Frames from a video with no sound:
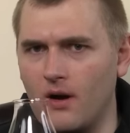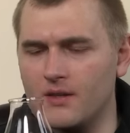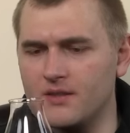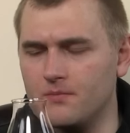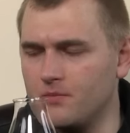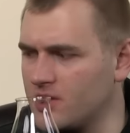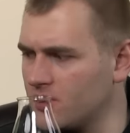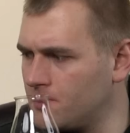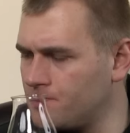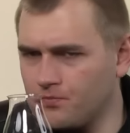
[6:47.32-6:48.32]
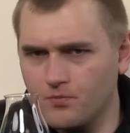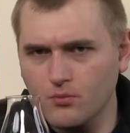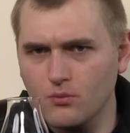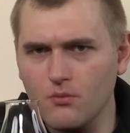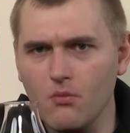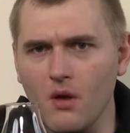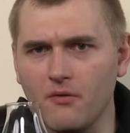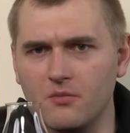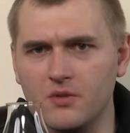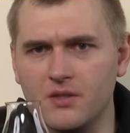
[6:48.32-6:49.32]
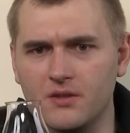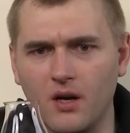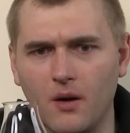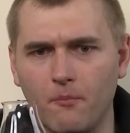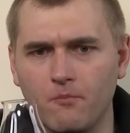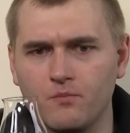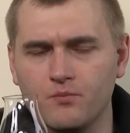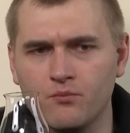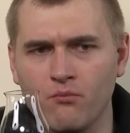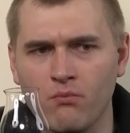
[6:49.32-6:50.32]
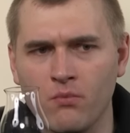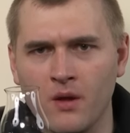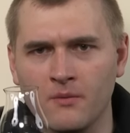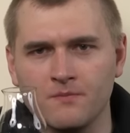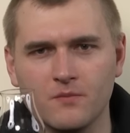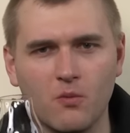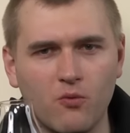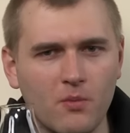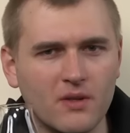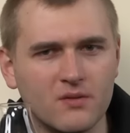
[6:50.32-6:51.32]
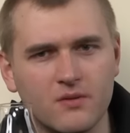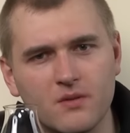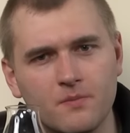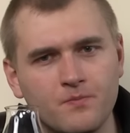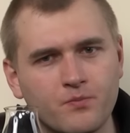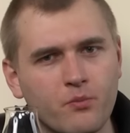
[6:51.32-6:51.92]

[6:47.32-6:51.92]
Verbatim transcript: Wahnsinn. Also für mich ist da, obwohl man so, einen, so einen,